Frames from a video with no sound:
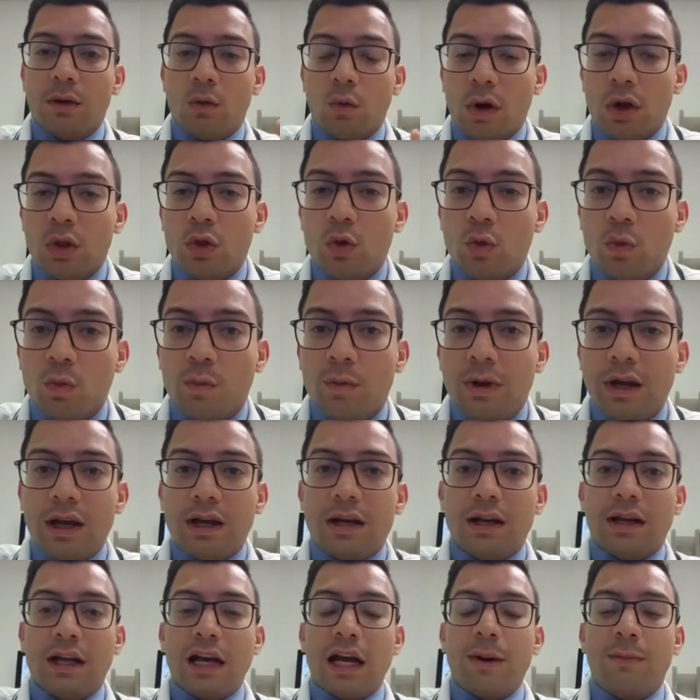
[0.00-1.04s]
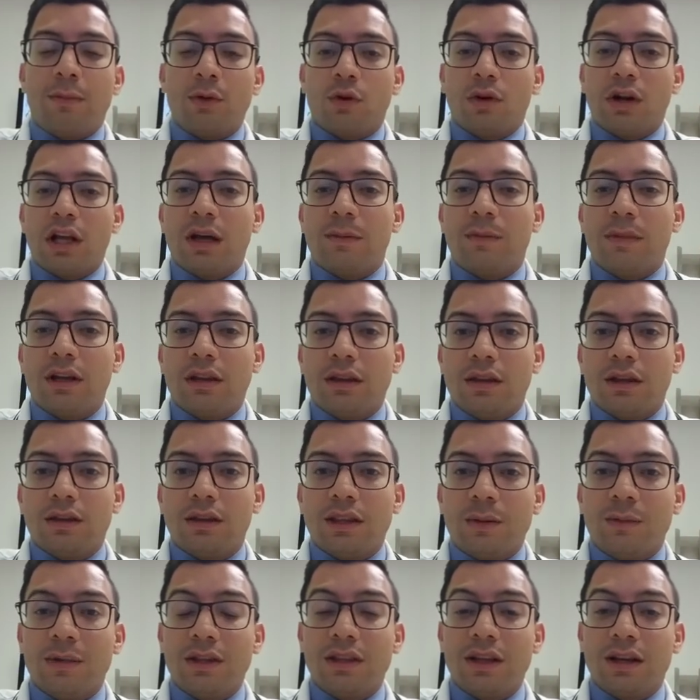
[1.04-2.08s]
cuando vean cada programa,
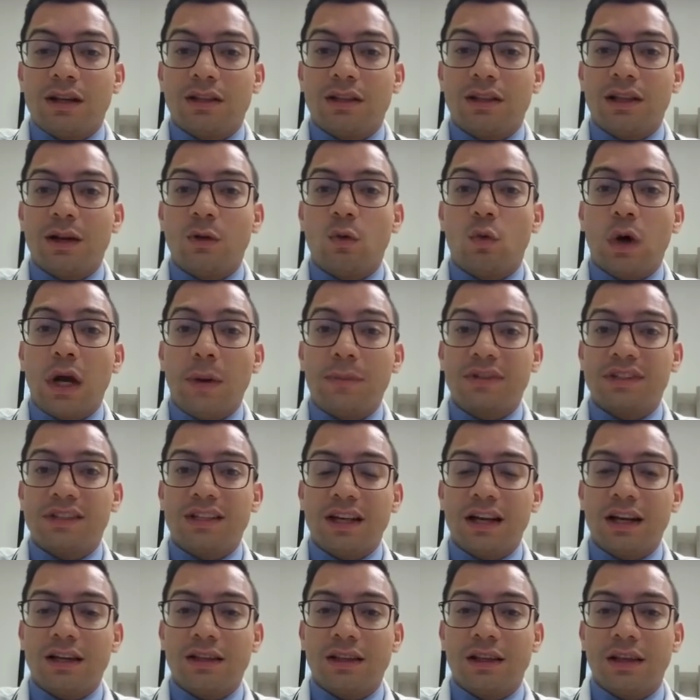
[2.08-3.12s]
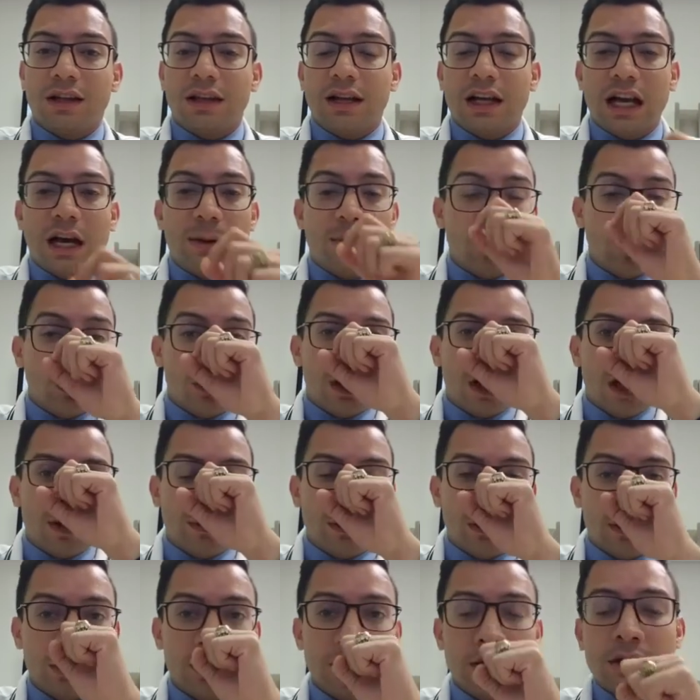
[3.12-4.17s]
intenten meterse en el website de cada
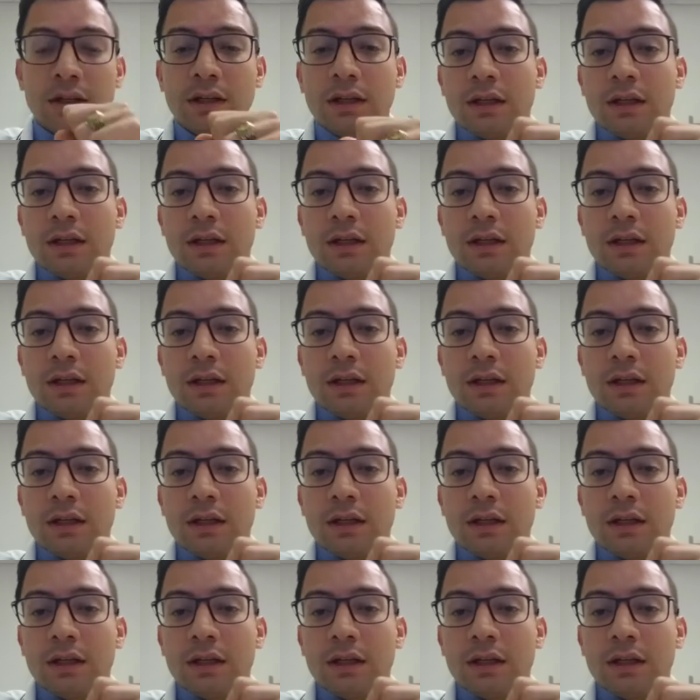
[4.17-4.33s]
programa